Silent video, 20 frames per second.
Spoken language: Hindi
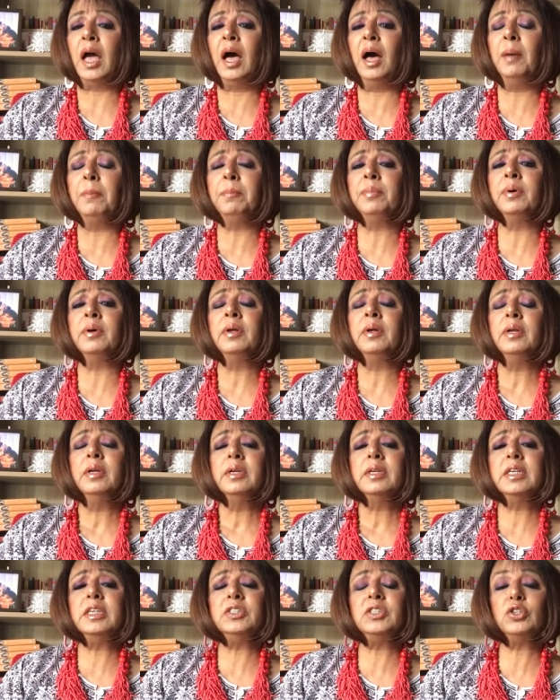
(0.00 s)
आप
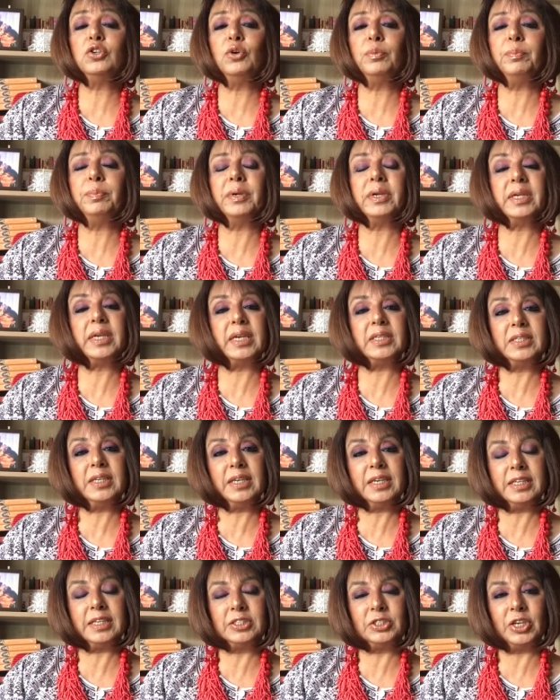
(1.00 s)
किसी के ऊपर कैसे
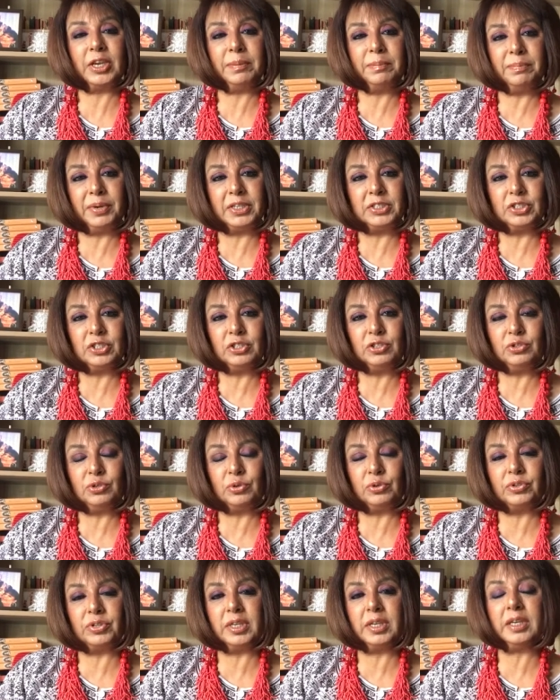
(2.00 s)
एक अच्छा इम्प्रेशन
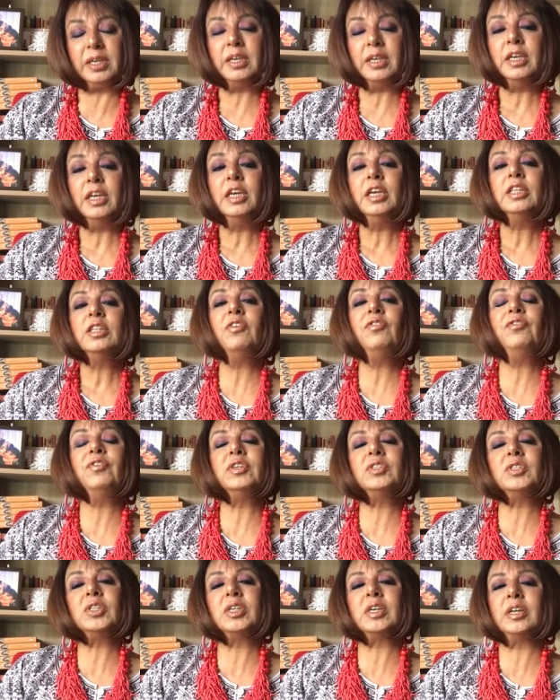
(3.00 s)
छोड़ते हैं द
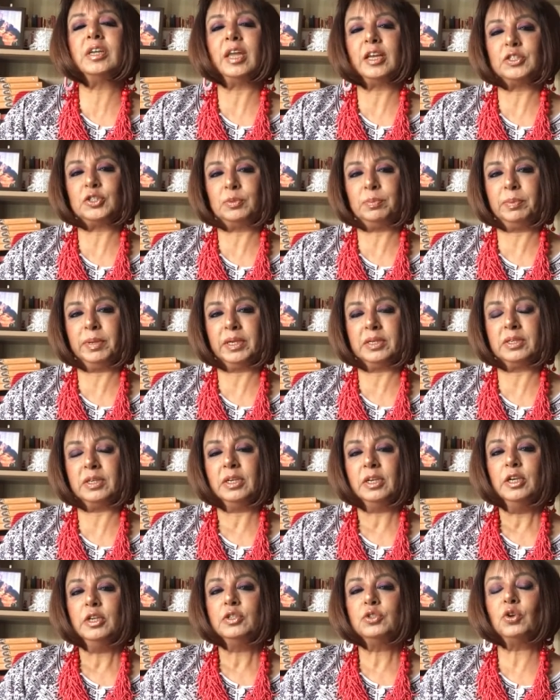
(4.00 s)
फिज़िकल आस्पेक्ट
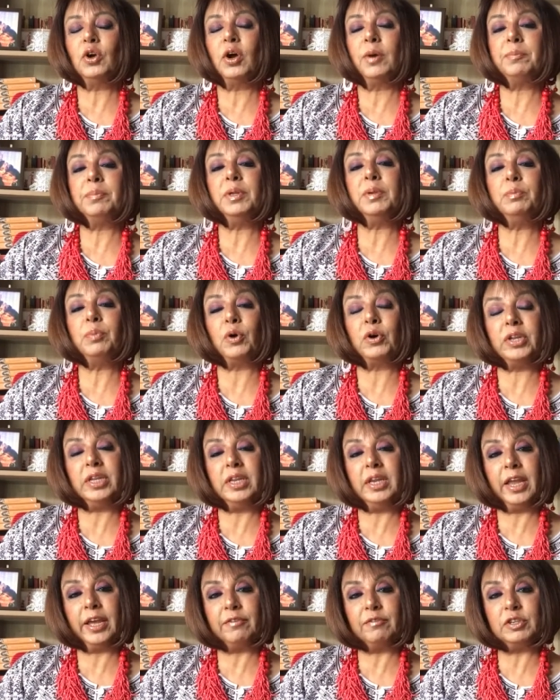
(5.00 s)
सो so, अपनी बॉडी
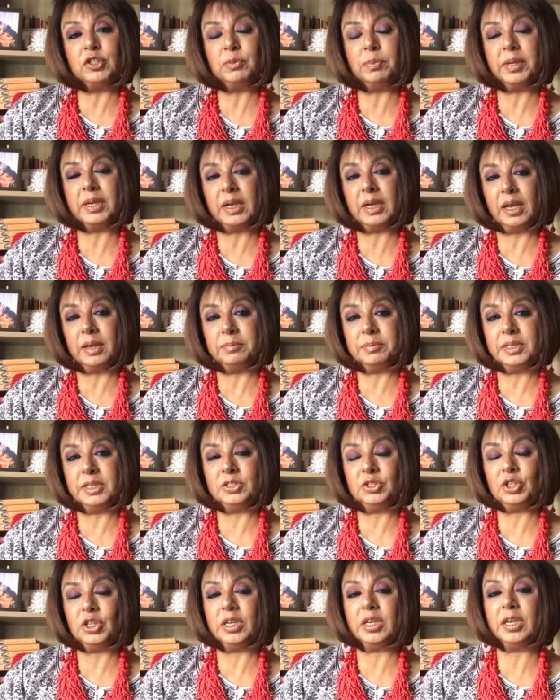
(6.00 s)
लैंग्वेज पे काम
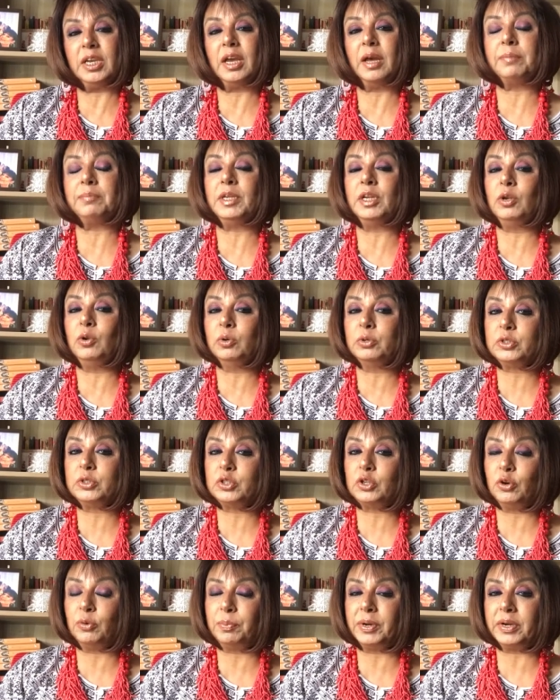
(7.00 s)
कीजिए अपनी लुक्स
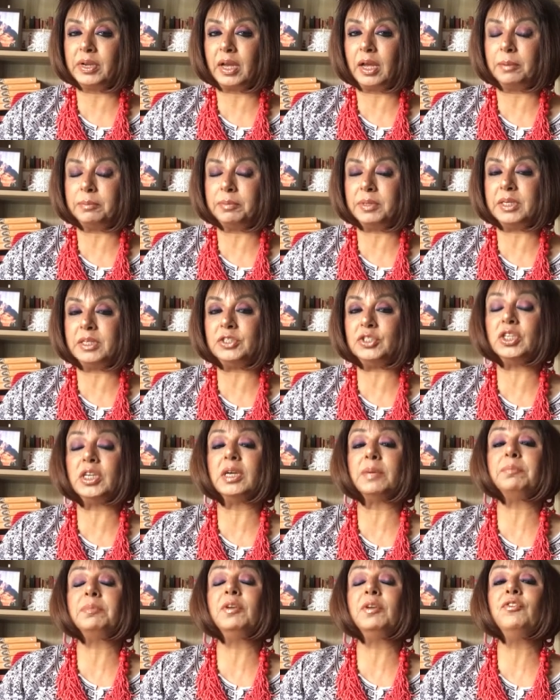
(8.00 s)
के ऊपर काम
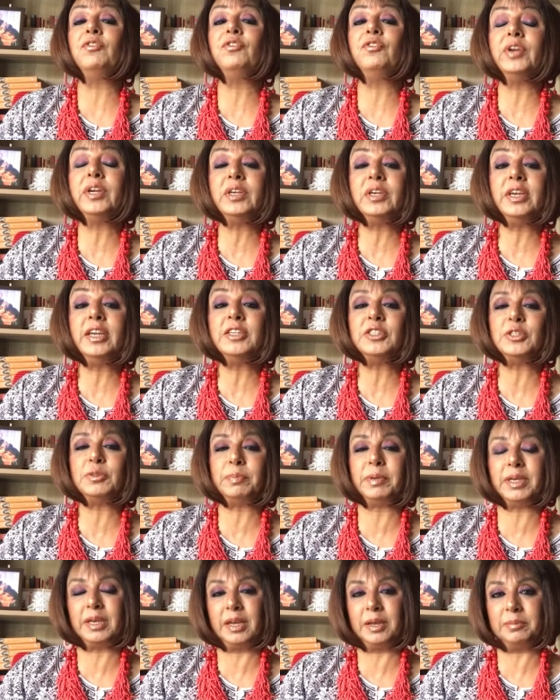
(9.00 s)
कीजिए अपनी फिटनेस
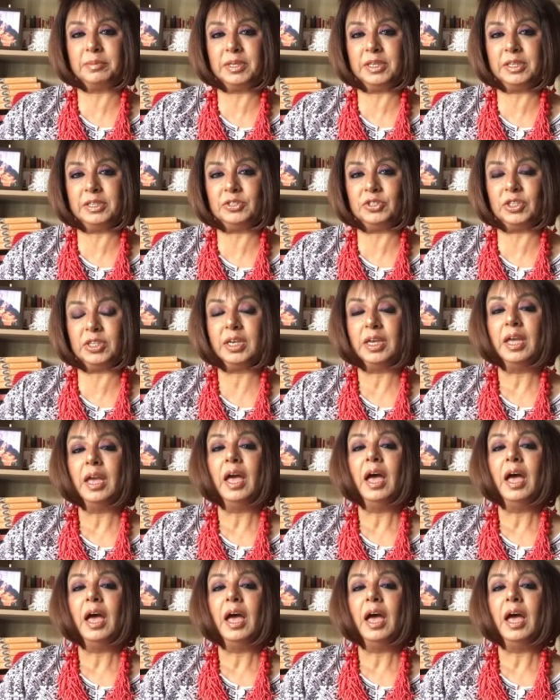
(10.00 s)
पे काम कीजिए